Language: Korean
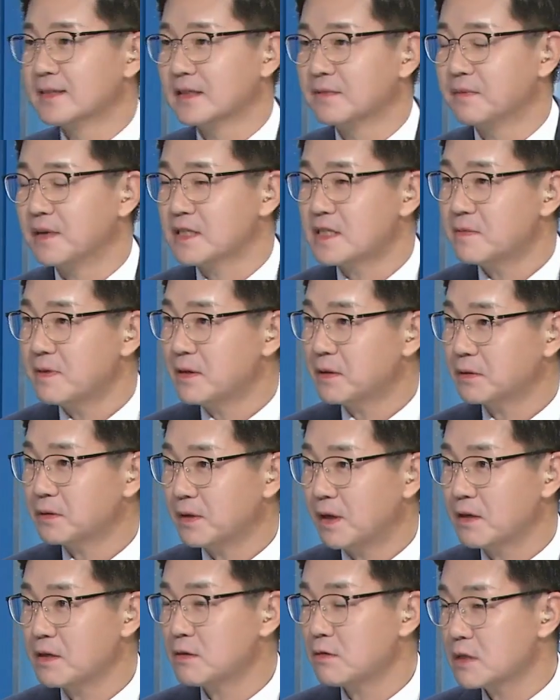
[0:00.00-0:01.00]
자, 마지막으로
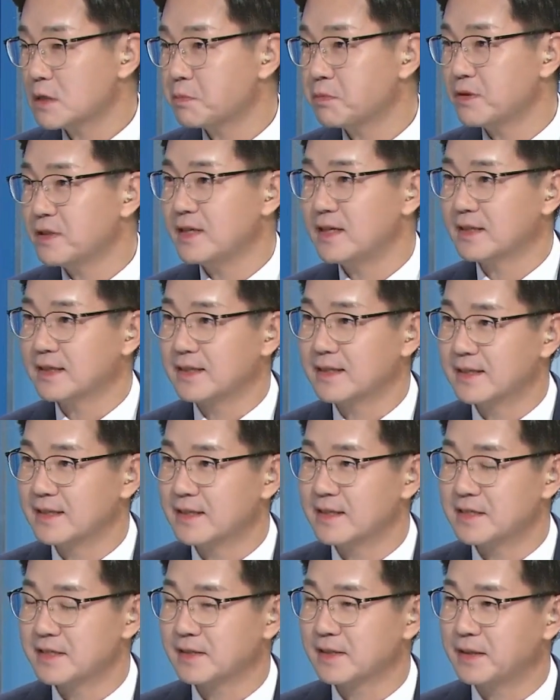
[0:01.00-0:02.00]
더 하시고 싶은 이야기
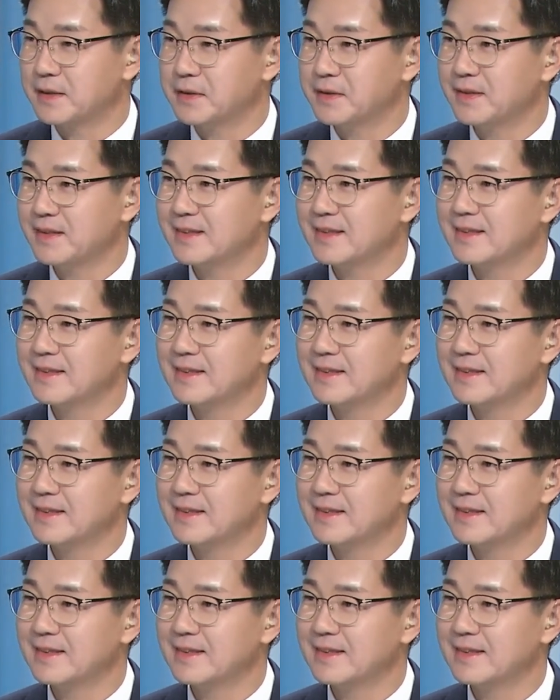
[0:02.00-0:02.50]
있을까요?